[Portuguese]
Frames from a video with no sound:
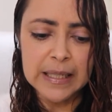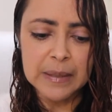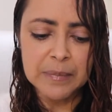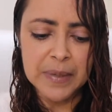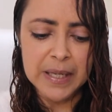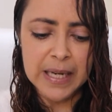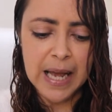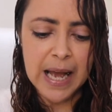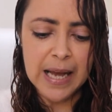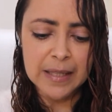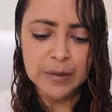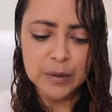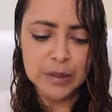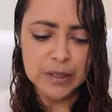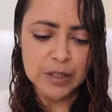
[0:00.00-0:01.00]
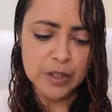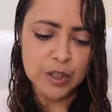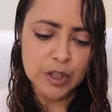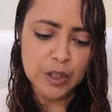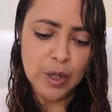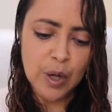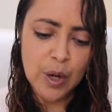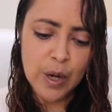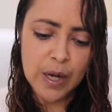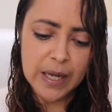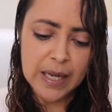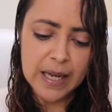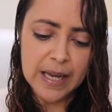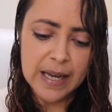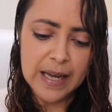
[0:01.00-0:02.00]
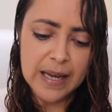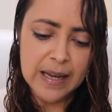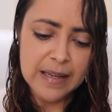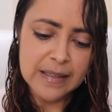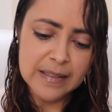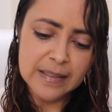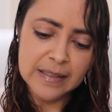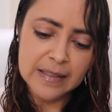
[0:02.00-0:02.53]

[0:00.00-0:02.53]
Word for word: liberado, se joga.